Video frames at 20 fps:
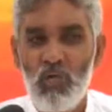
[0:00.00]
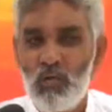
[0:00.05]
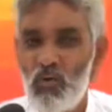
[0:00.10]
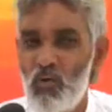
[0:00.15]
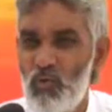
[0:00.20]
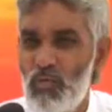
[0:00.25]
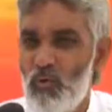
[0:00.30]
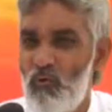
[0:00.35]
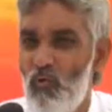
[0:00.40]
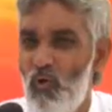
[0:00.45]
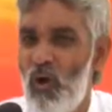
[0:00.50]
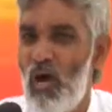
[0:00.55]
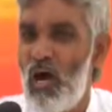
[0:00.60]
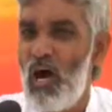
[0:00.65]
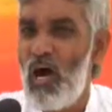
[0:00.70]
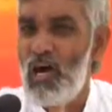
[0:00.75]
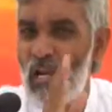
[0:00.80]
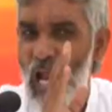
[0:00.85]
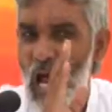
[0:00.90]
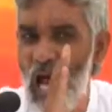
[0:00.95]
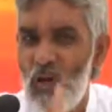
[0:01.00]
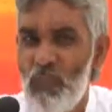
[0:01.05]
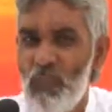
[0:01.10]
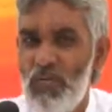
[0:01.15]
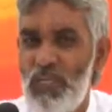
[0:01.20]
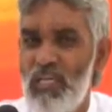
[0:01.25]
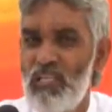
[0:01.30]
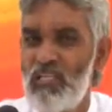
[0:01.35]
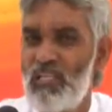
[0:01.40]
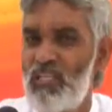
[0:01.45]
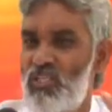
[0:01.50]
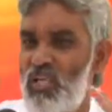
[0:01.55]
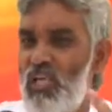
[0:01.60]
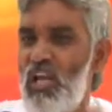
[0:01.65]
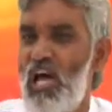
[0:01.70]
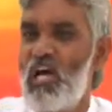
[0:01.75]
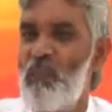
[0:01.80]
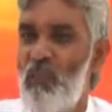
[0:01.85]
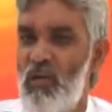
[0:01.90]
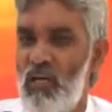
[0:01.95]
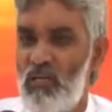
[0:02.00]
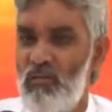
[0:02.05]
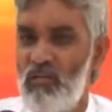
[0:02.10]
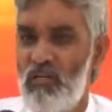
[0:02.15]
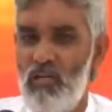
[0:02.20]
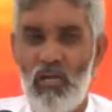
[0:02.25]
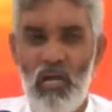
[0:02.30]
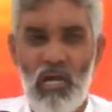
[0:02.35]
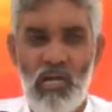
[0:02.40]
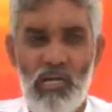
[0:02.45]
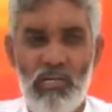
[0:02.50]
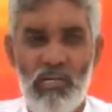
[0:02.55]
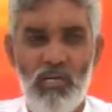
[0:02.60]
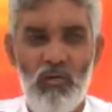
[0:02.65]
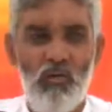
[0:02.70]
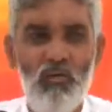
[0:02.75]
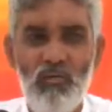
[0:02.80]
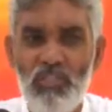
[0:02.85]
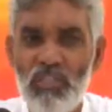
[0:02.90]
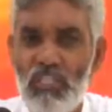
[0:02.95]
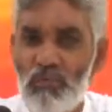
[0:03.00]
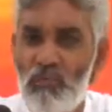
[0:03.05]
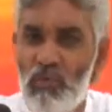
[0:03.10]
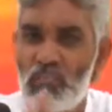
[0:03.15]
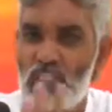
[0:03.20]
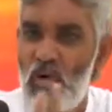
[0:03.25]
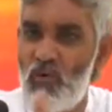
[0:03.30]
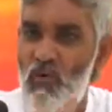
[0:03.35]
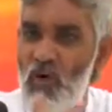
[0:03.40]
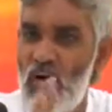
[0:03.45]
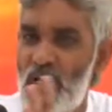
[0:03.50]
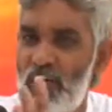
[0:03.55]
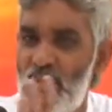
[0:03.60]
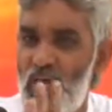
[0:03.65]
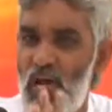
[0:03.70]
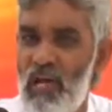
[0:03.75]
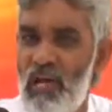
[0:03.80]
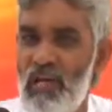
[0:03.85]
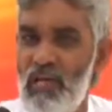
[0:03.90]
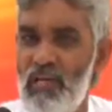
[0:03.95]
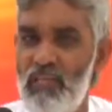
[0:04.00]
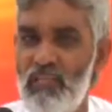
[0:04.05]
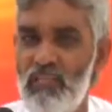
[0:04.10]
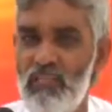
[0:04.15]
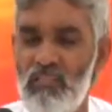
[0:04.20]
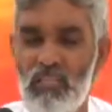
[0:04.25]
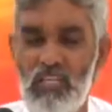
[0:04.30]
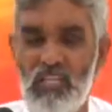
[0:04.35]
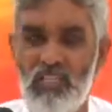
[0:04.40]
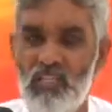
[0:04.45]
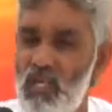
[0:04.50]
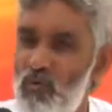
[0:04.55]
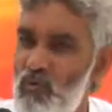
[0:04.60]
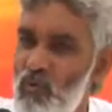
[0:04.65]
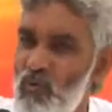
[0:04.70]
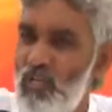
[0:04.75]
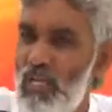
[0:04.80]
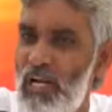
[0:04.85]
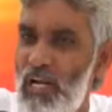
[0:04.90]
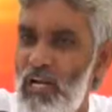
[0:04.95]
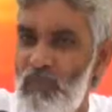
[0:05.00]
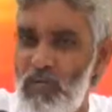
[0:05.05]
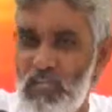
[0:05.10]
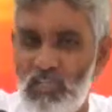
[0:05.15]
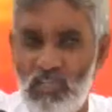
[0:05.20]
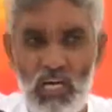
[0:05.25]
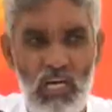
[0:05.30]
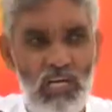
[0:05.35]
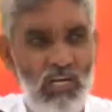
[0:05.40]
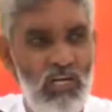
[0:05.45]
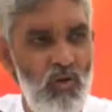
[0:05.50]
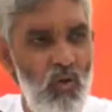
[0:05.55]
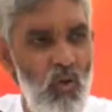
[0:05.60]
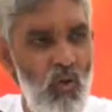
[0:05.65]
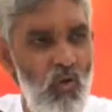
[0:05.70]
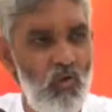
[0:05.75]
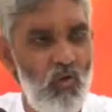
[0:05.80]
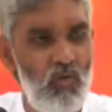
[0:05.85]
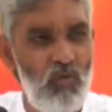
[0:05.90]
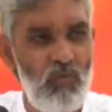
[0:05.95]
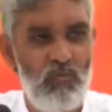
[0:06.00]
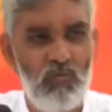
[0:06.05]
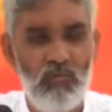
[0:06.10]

क्योंकि वो अनाम के अंदर छलांग लगानी है कुछ नहीं पता वहां क्या है एक समुद्र है बस अननोन